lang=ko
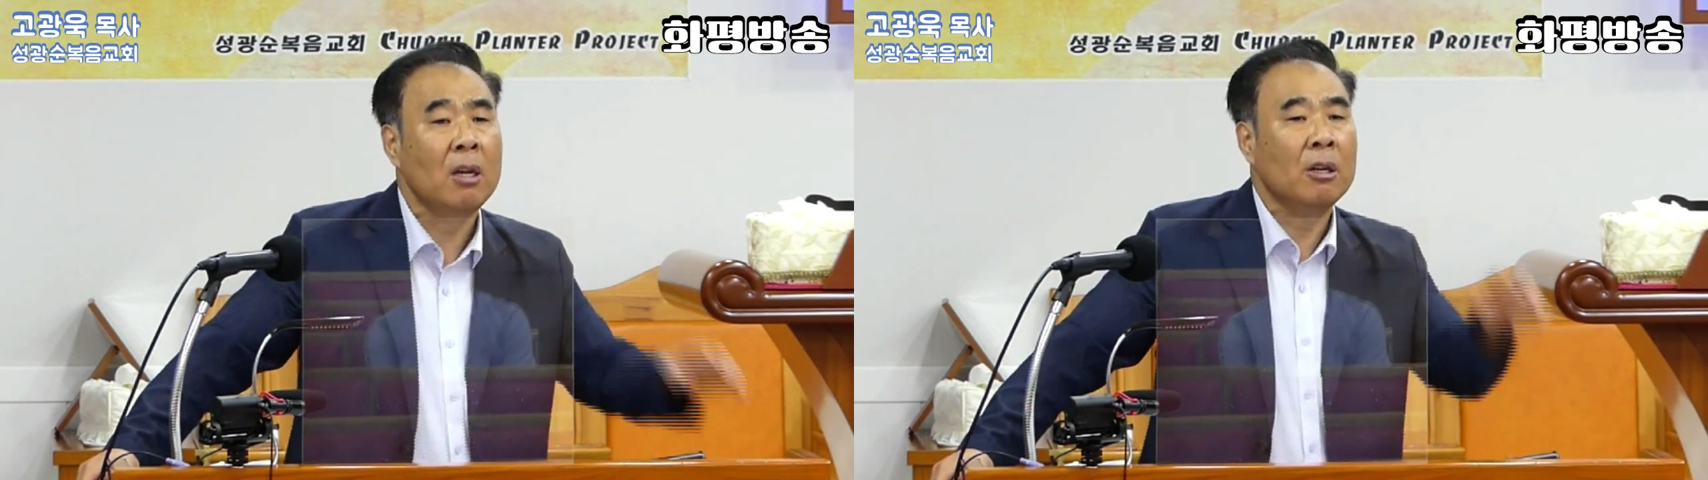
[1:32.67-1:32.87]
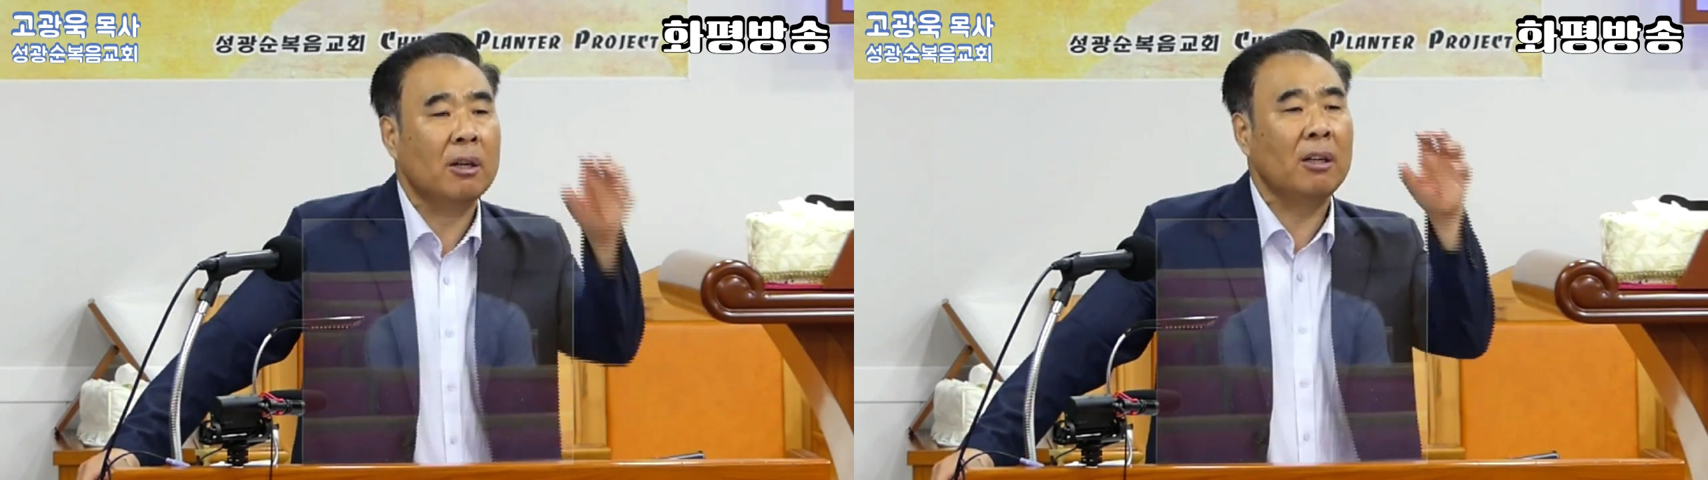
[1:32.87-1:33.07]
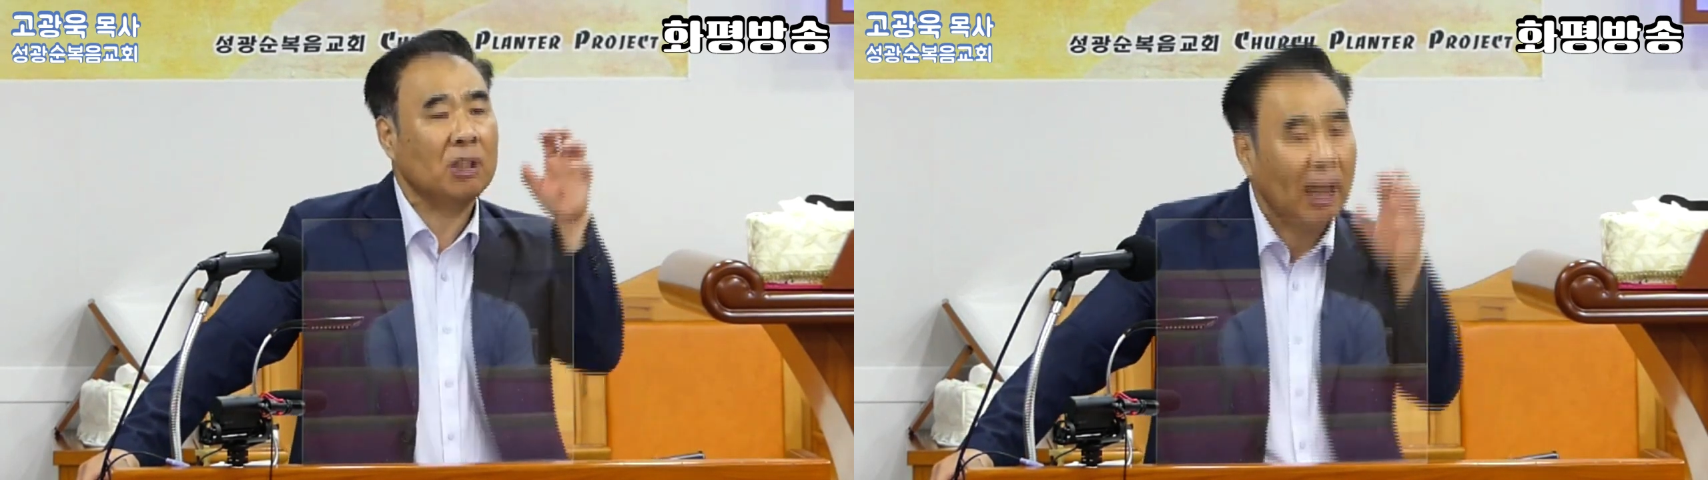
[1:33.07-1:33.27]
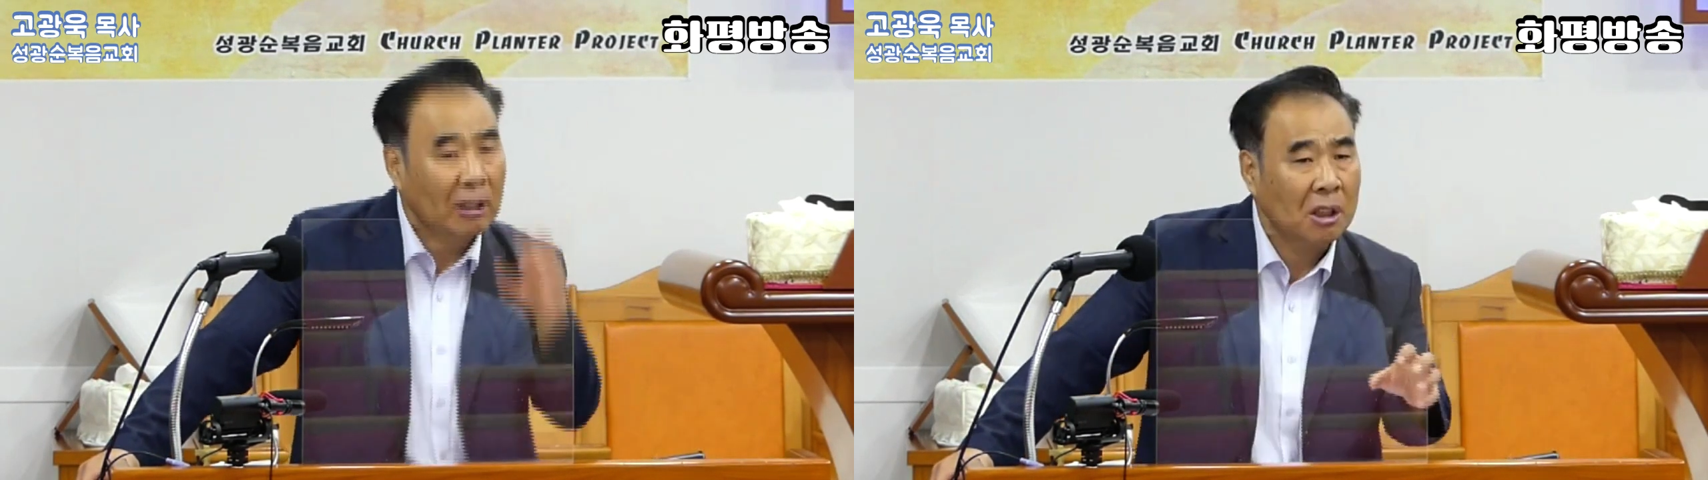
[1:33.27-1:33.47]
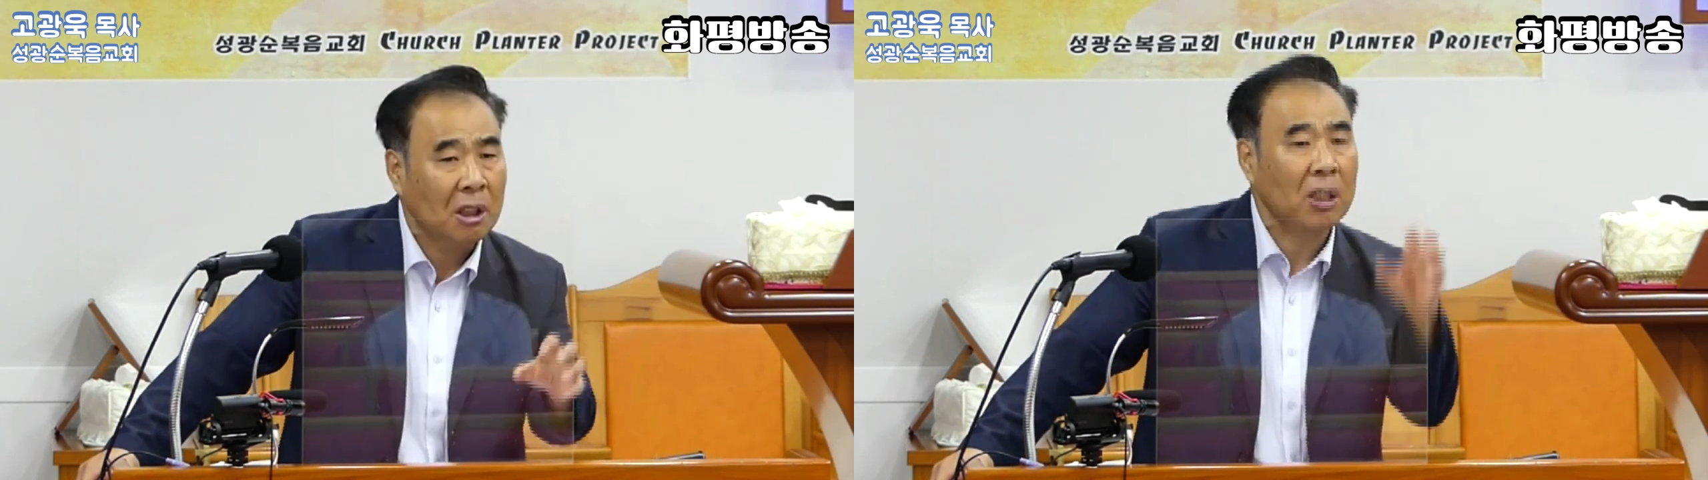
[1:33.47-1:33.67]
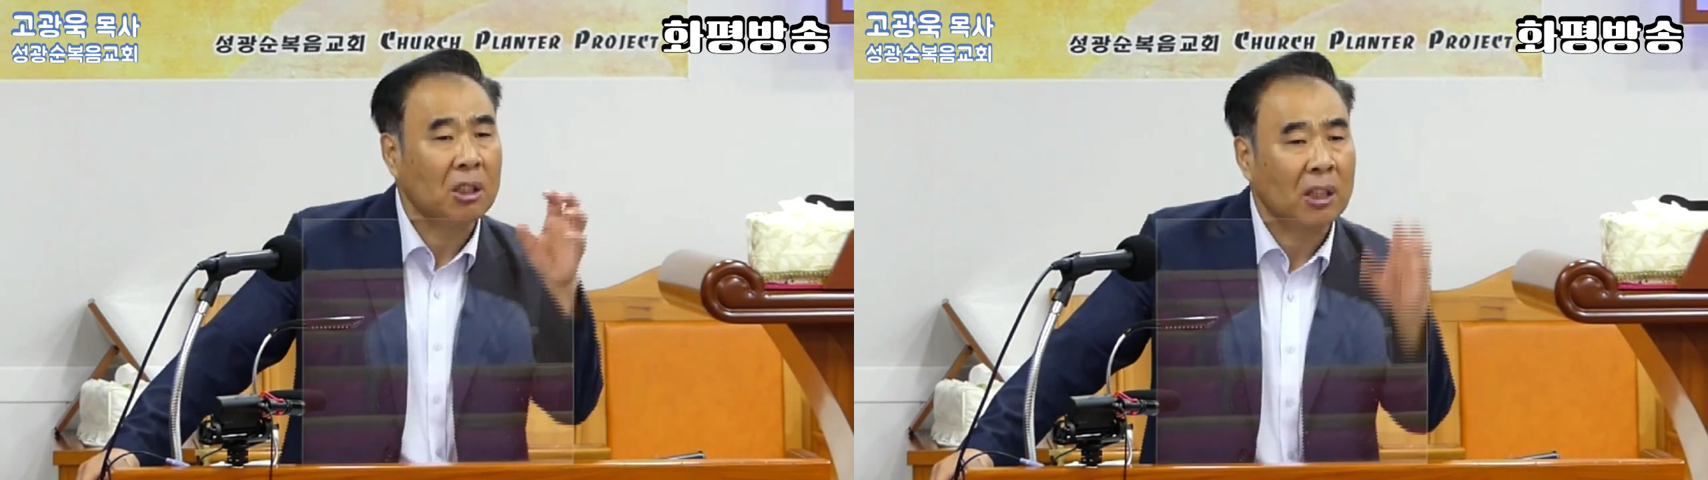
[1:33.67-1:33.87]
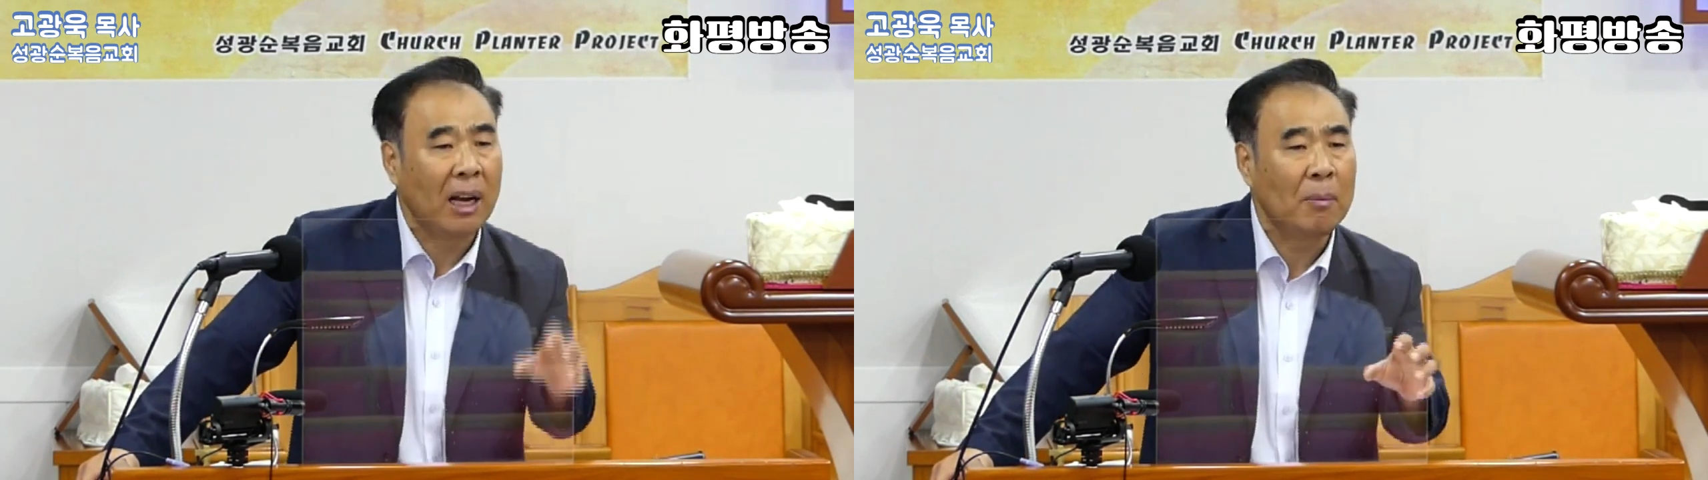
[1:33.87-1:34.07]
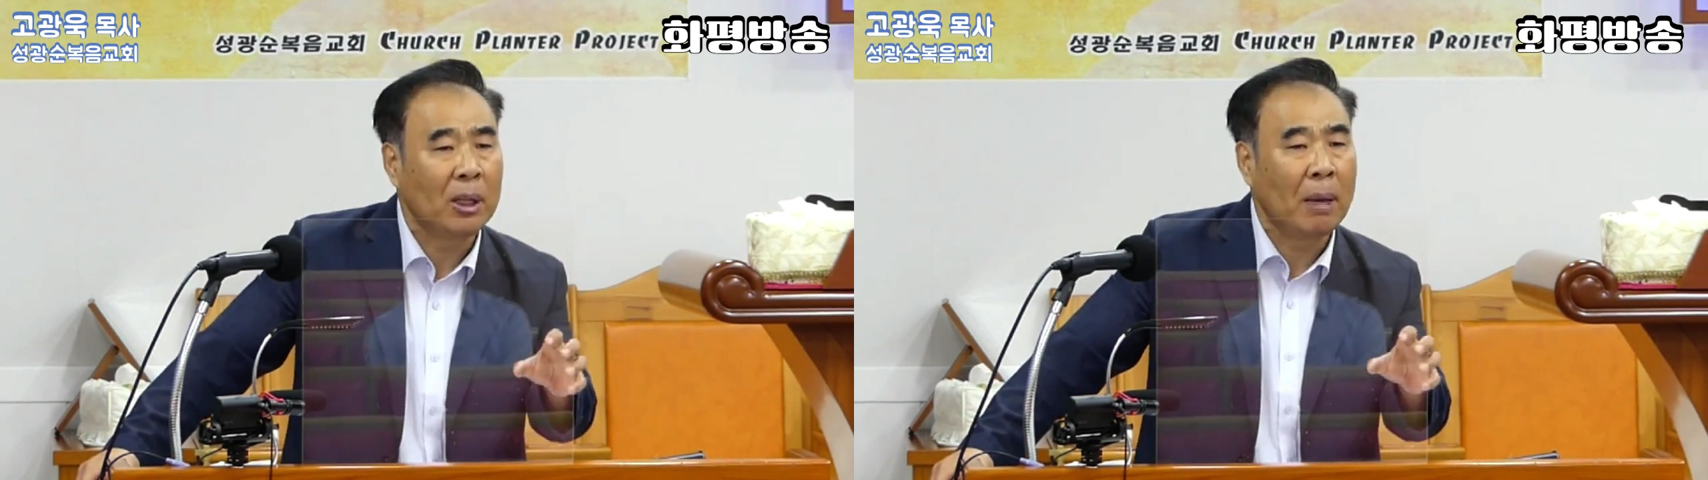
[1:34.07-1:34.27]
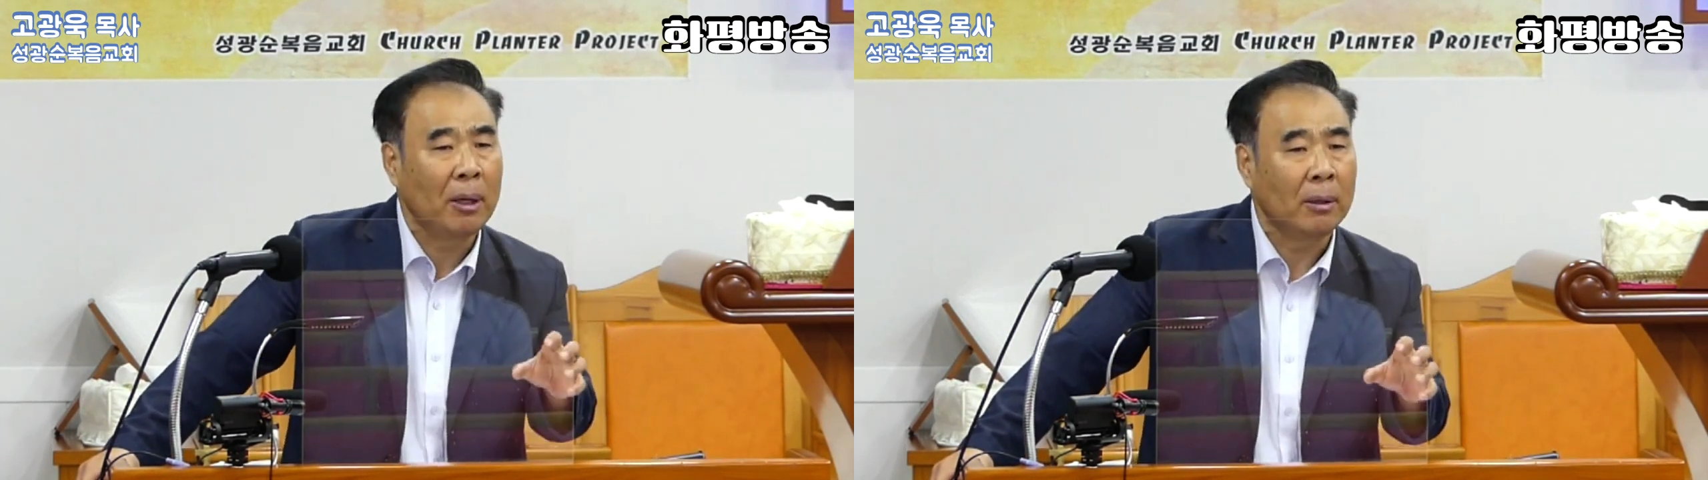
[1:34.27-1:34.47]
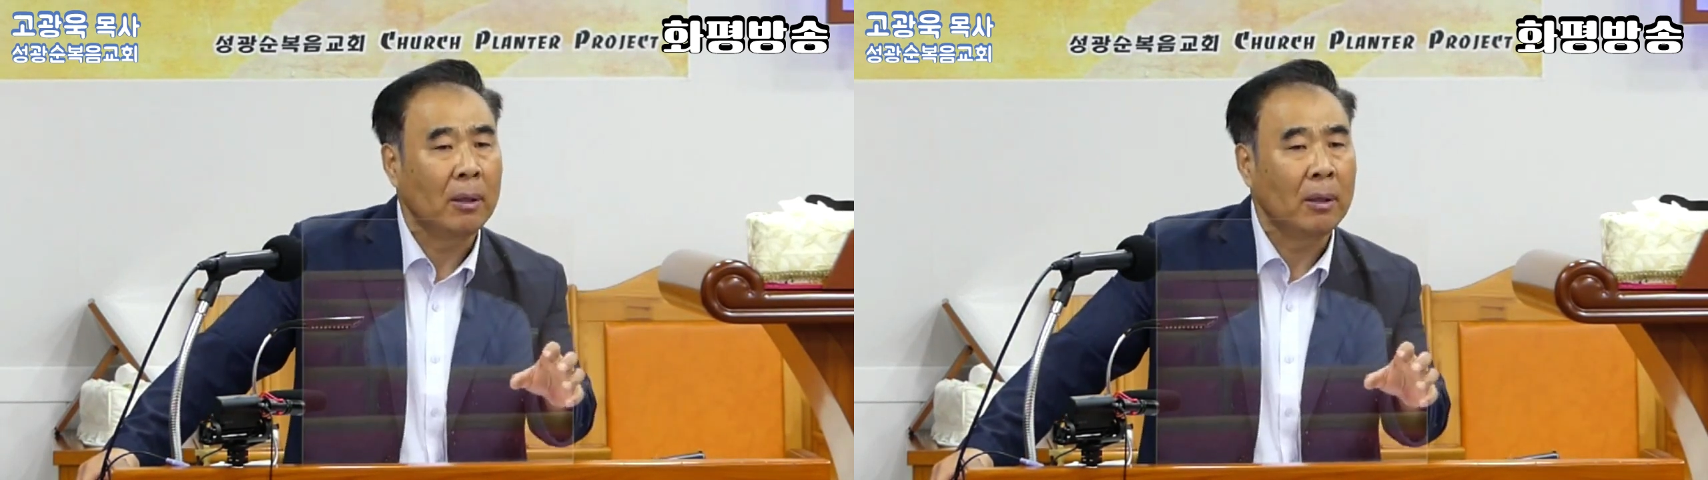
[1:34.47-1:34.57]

이런 자칫 잘못하면